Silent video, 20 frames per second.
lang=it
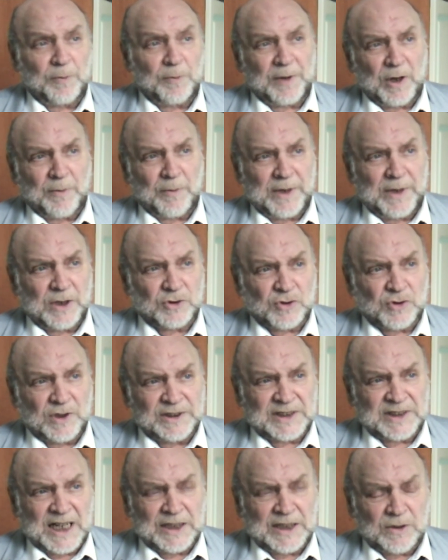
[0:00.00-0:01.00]
perlomeno sono
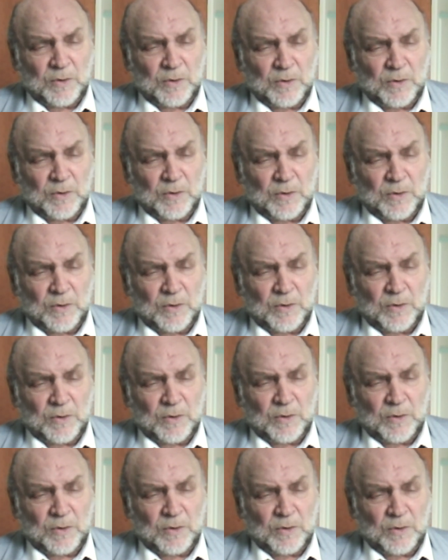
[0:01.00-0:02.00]
entrato in questo
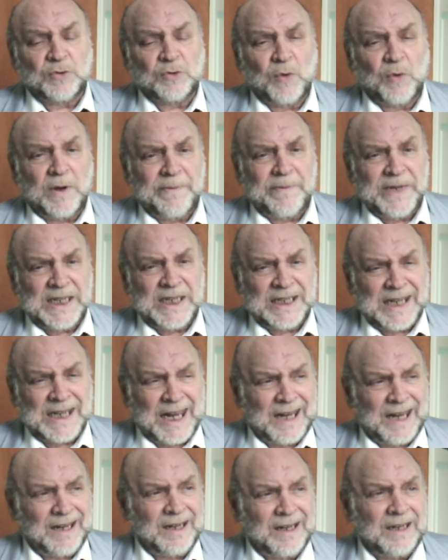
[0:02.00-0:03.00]
progetto nel
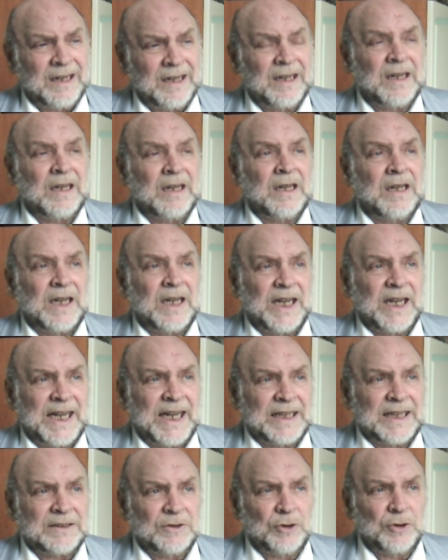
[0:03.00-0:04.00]

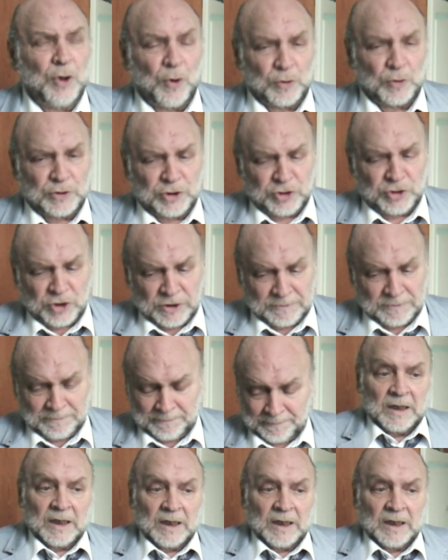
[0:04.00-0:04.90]
2012.